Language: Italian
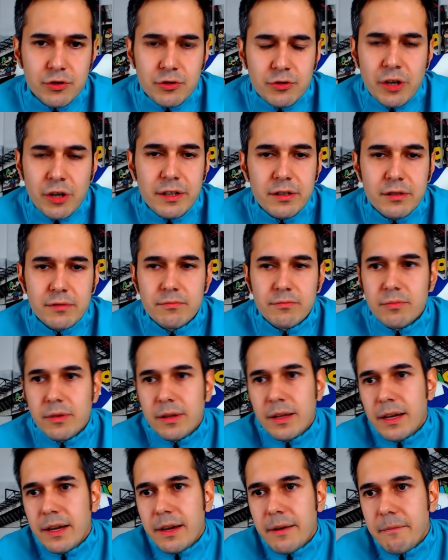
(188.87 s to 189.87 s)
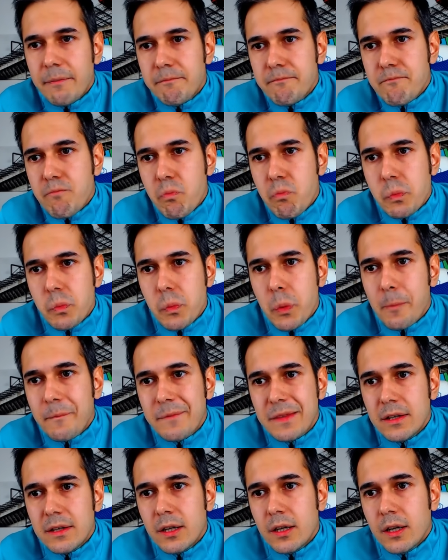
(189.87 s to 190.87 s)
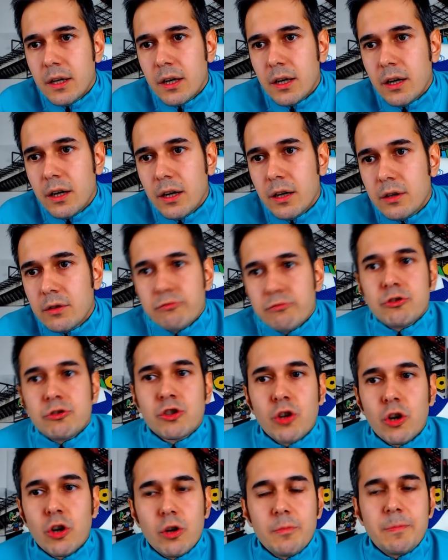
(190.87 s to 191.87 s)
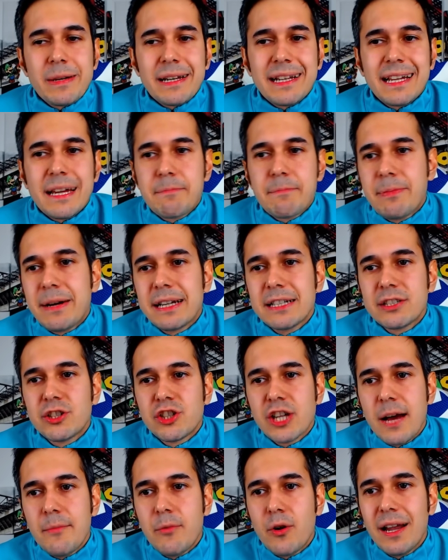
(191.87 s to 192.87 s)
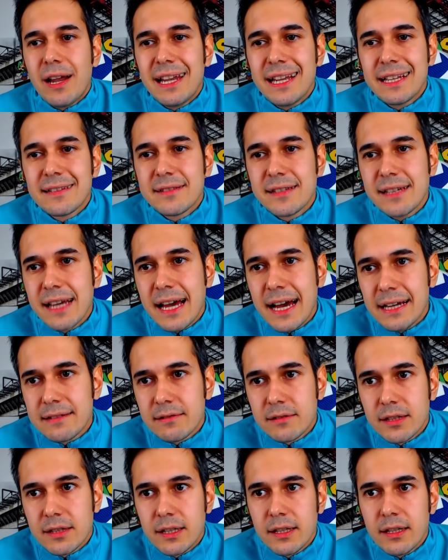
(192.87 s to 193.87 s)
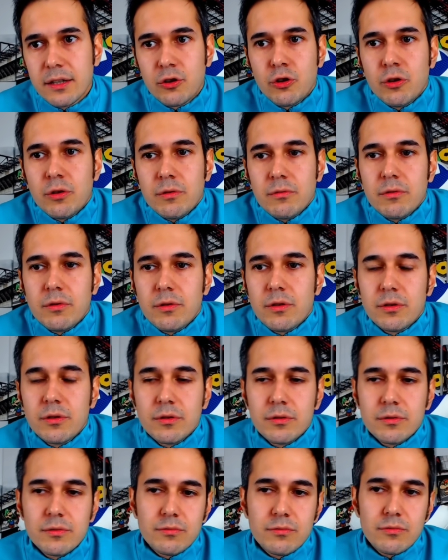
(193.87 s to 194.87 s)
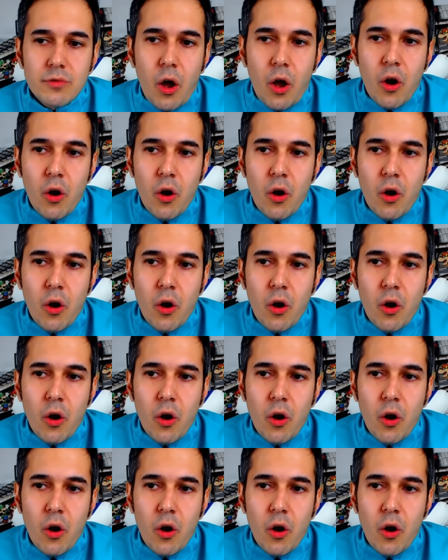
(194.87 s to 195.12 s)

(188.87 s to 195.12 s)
Cioè, ehm, eh, solo perché pareggiamo all'Etihad non,